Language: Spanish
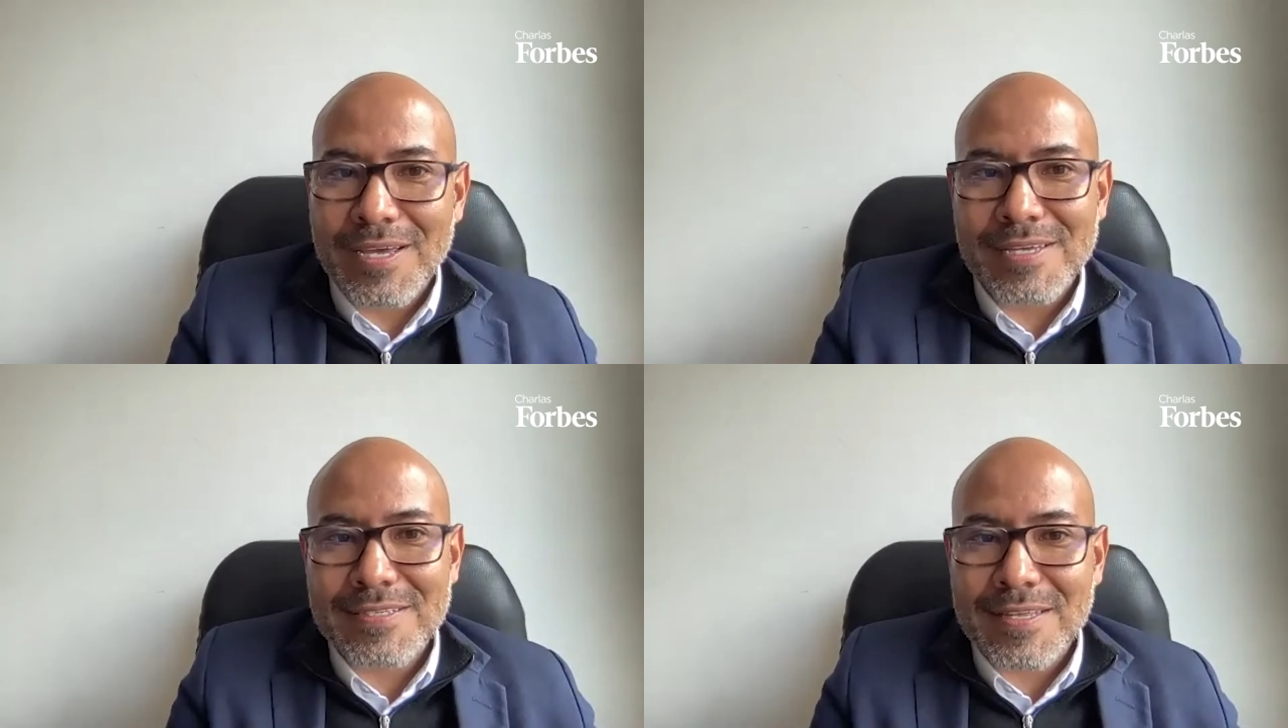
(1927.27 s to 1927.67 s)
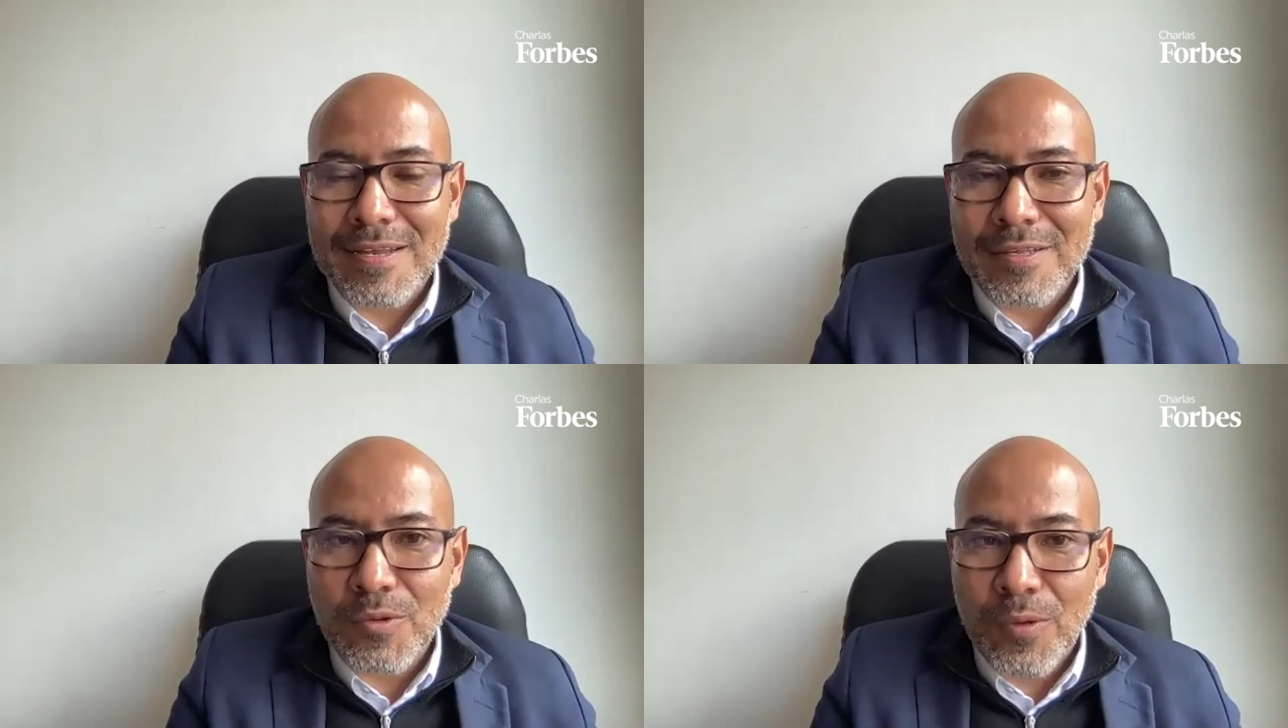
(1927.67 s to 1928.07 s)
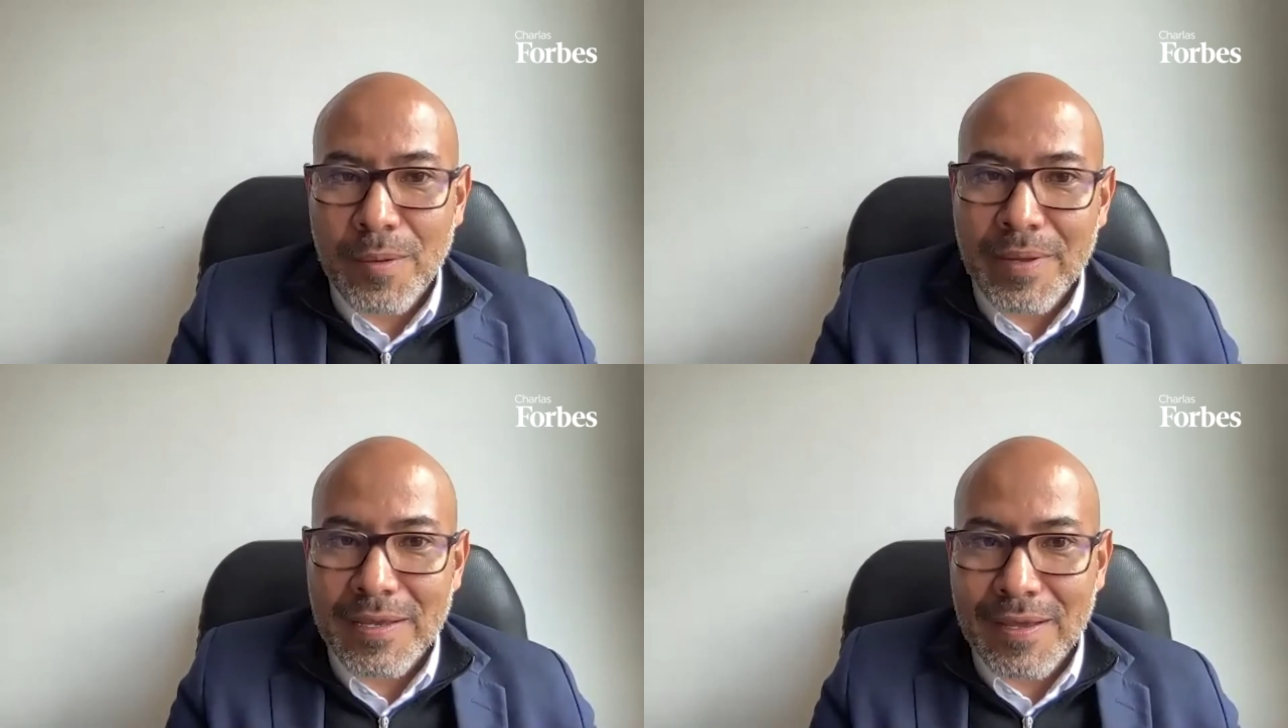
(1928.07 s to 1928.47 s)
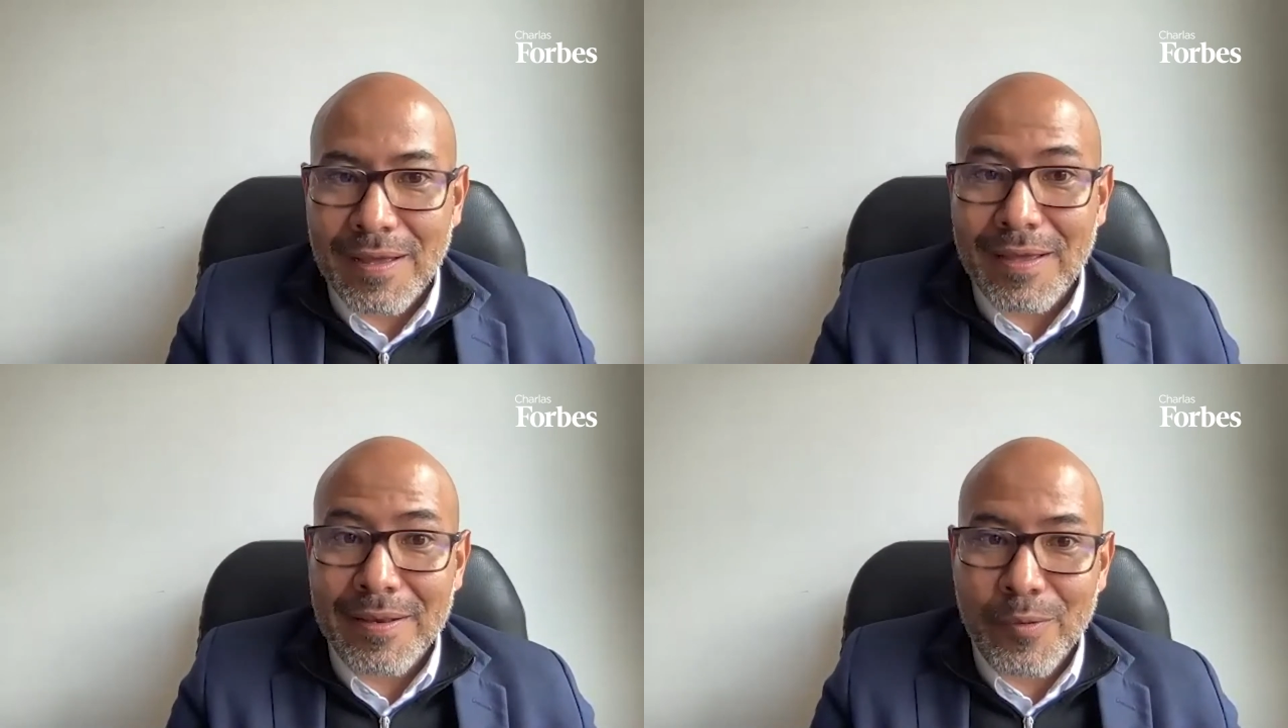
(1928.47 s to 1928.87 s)
es estar en toda
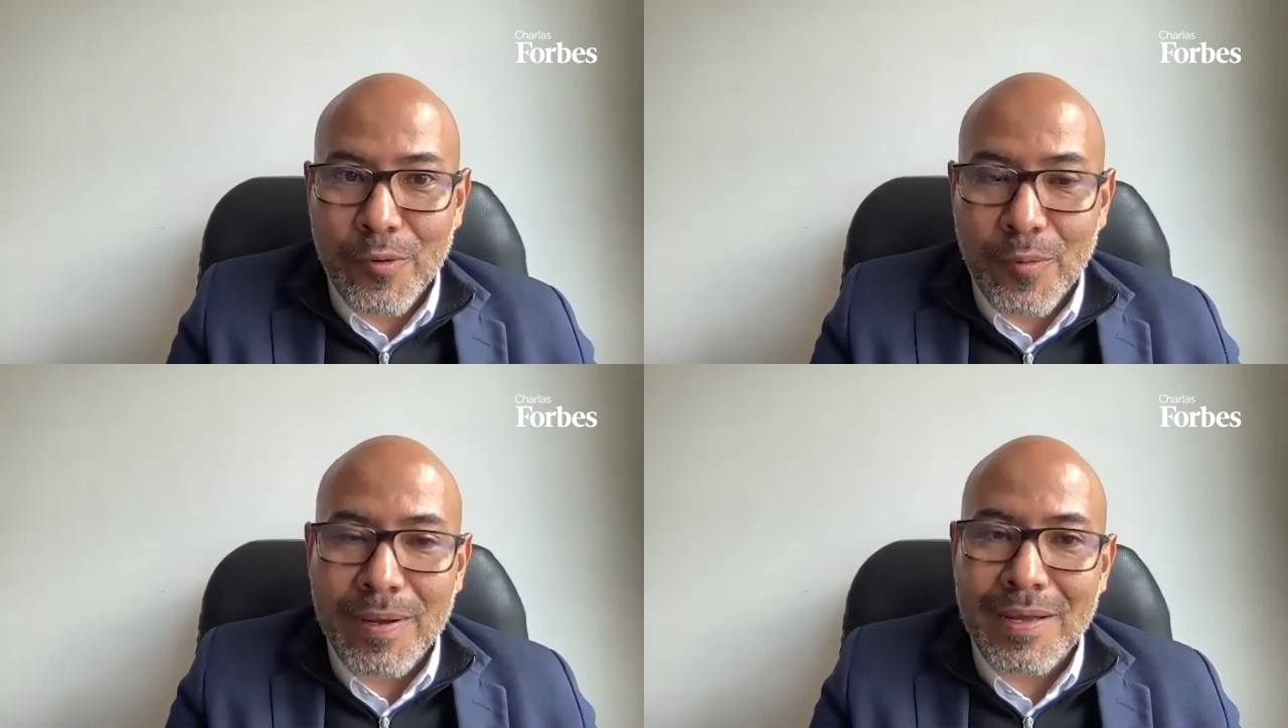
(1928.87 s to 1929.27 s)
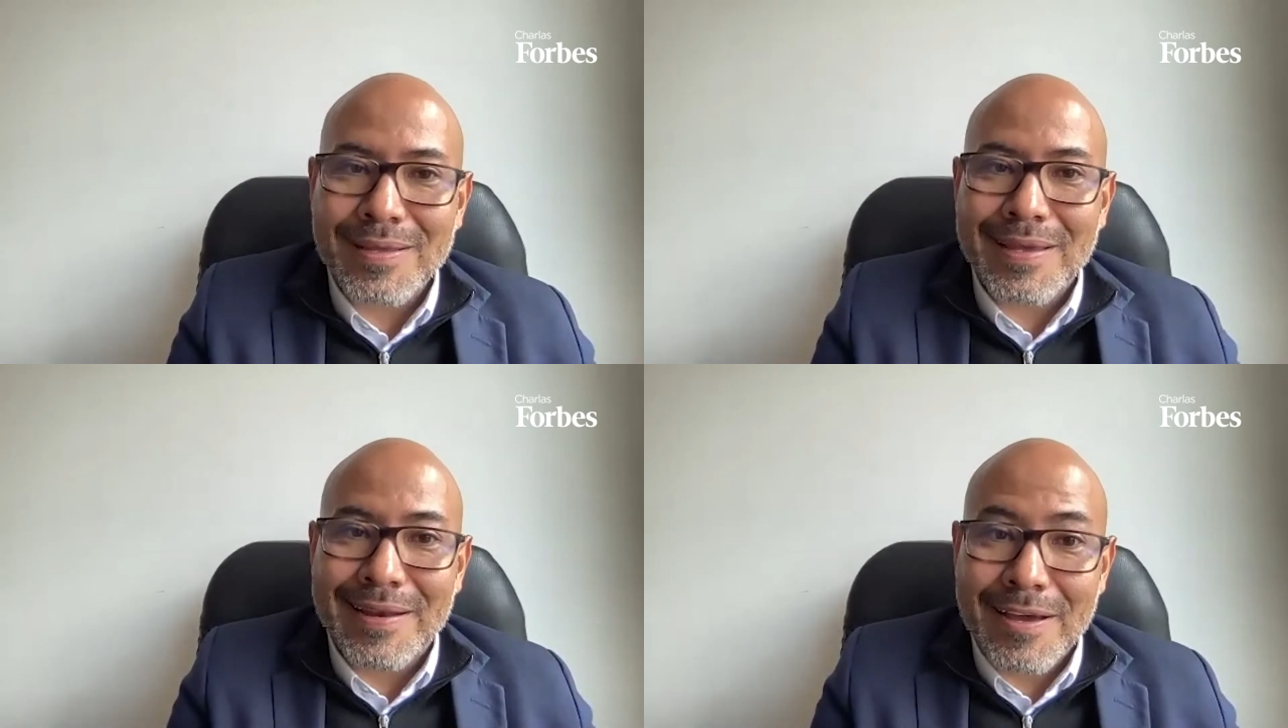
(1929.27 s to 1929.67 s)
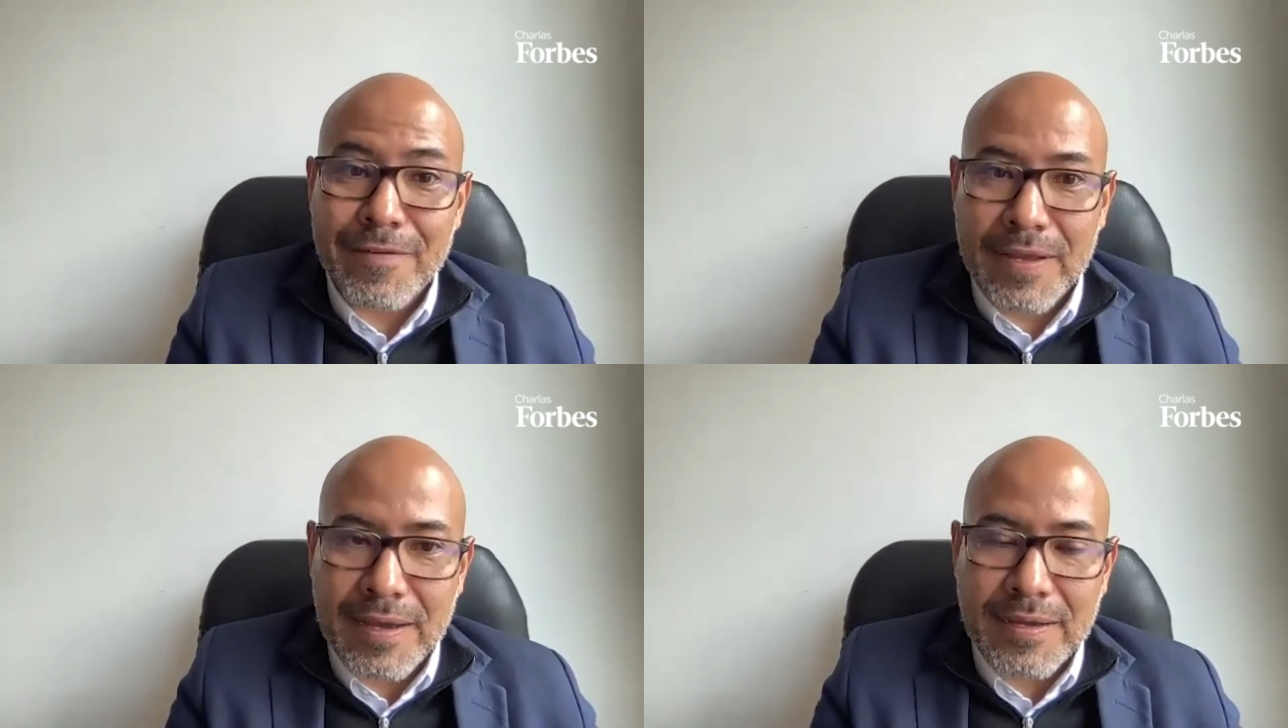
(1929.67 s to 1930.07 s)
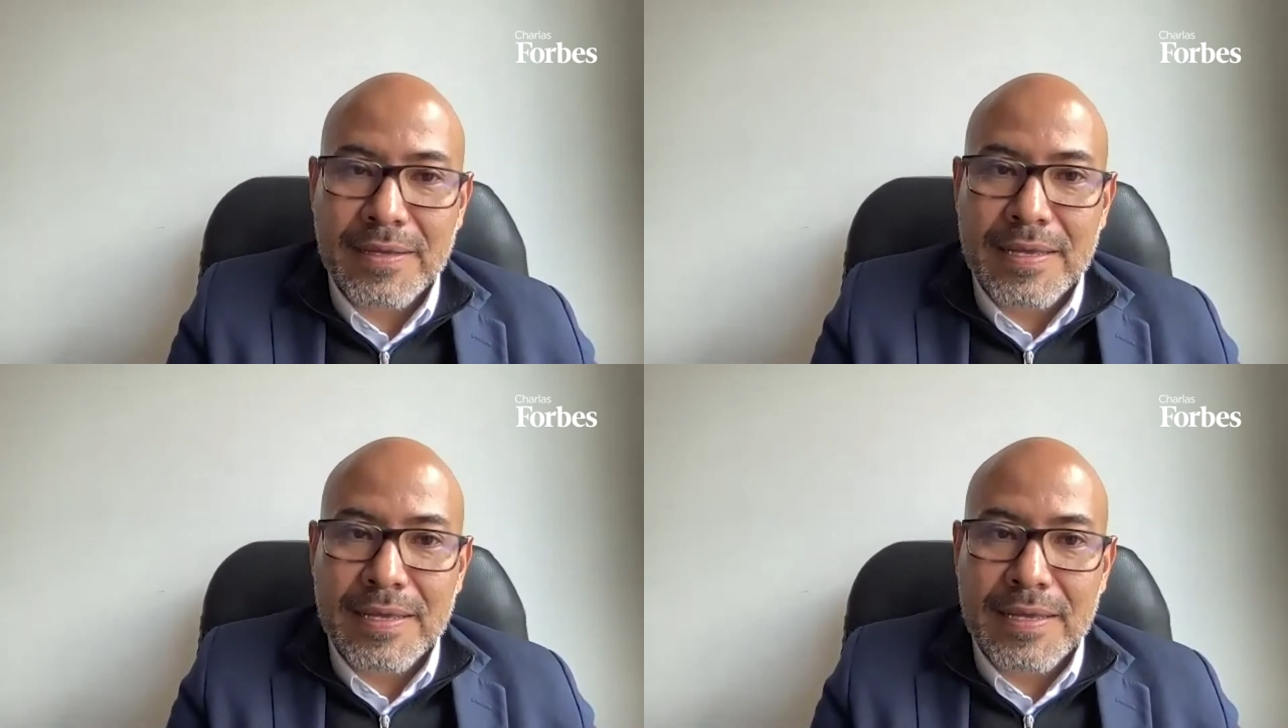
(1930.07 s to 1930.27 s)
América, en Europa y en África.